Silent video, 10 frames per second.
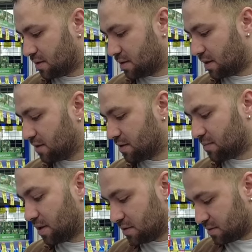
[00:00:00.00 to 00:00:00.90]
E, alınır
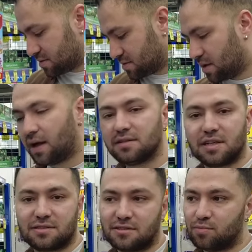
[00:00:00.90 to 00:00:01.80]
mı alınır.
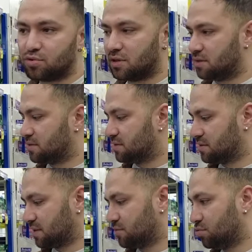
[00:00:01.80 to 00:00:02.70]
Alacaksınız buradan alırsınız
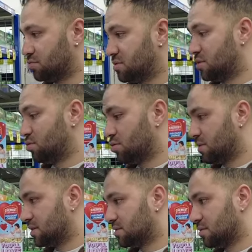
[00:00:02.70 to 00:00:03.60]
zaten. 32 euro
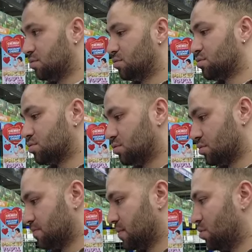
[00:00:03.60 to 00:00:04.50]
bence oldukça
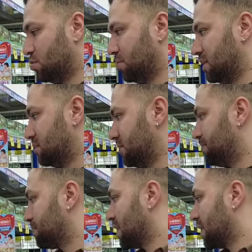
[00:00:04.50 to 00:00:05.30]
uygun. Onu belirteyim.